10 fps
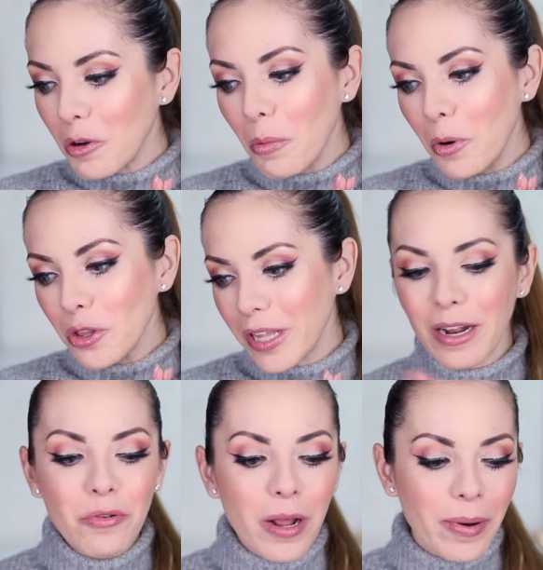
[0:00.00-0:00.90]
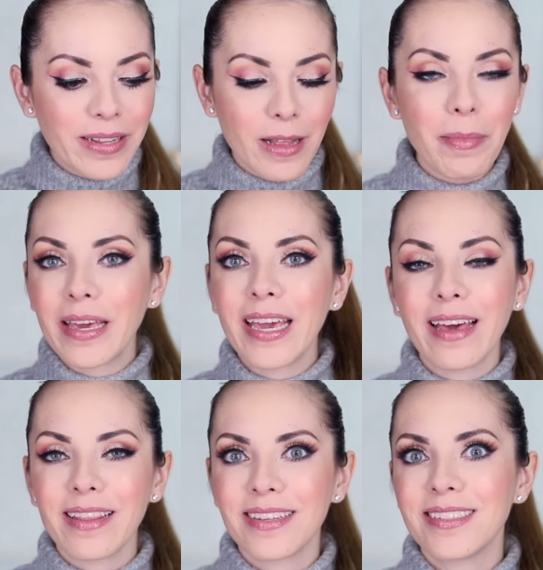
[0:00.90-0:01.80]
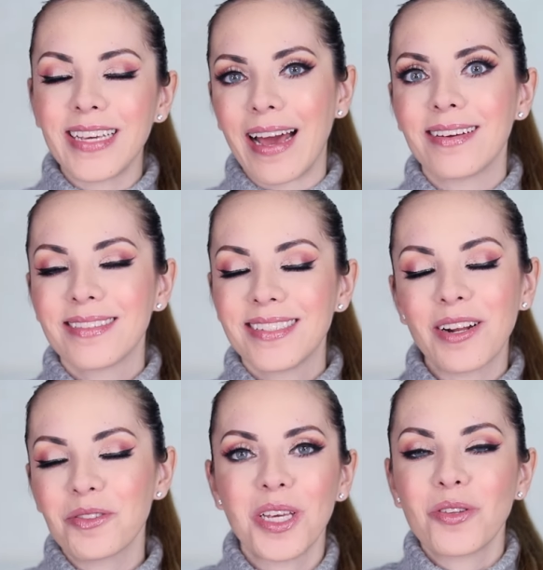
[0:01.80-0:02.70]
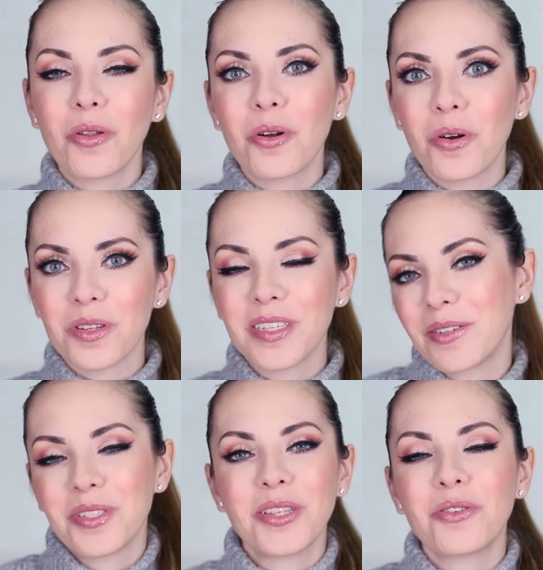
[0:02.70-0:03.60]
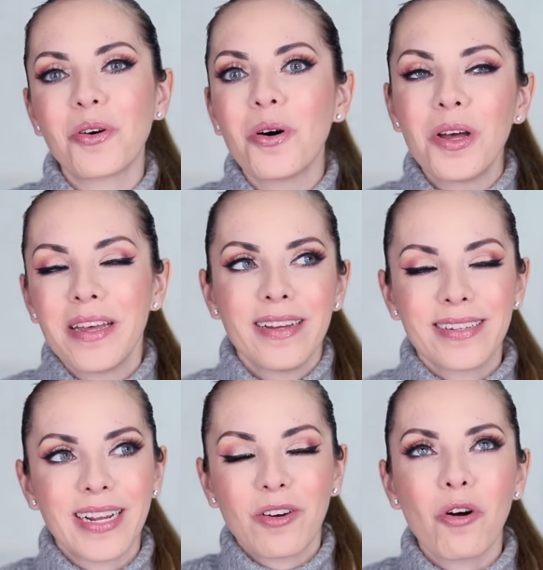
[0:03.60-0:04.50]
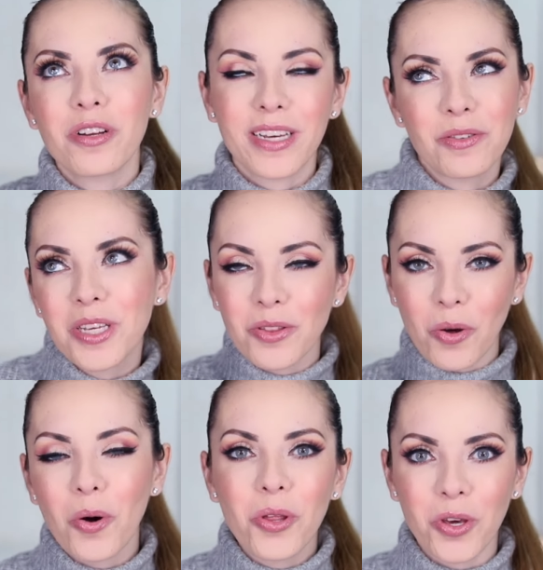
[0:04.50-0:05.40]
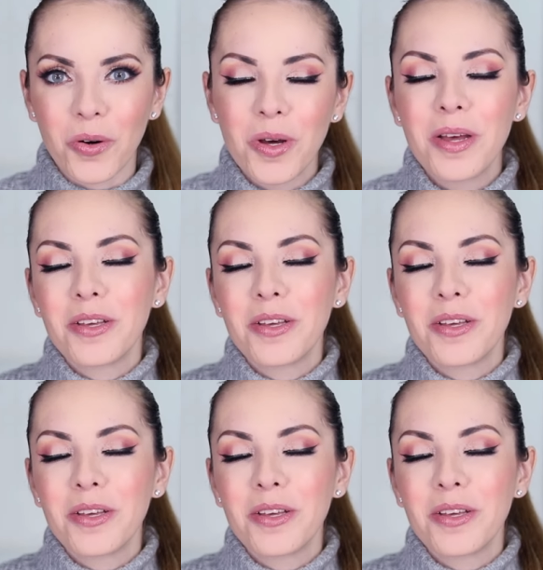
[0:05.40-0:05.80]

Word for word: como tener una varita mágica y decir, ya, ya no siento dolor, ya no siento rencor, ya no siento odio.